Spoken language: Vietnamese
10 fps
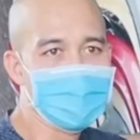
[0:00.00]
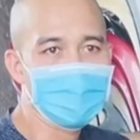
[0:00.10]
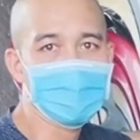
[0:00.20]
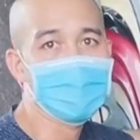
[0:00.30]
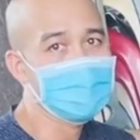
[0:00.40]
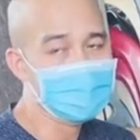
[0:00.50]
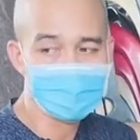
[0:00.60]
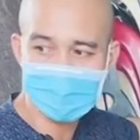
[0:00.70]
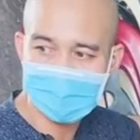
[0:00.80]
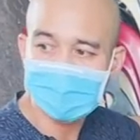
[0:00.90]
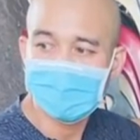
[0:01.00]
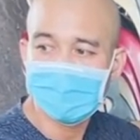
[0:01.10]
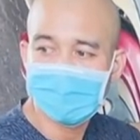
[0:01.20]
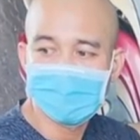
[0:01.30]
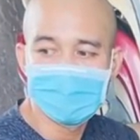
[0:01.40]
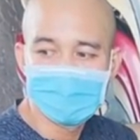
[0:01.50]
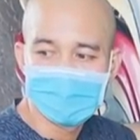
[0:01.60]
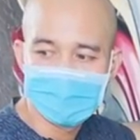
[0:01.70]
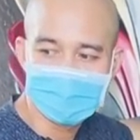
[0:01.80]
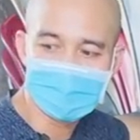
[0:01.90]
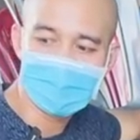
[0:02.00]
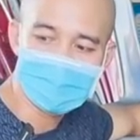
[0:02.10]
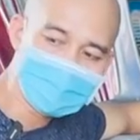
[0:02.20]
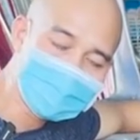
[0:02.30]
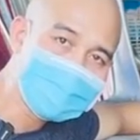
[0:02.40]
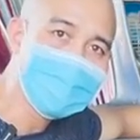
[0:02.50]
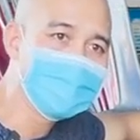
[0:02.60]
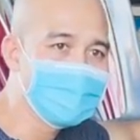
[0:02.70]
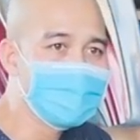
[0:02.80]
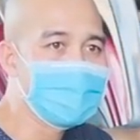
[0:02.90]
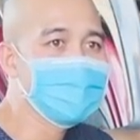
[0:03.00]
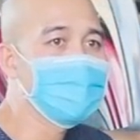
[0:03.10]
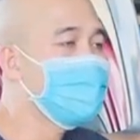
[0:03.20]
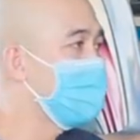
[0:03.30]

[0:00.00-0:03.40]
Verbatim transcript: cây hoặc gần 30 cây thì cho nên mình sẽ giao liền và anh để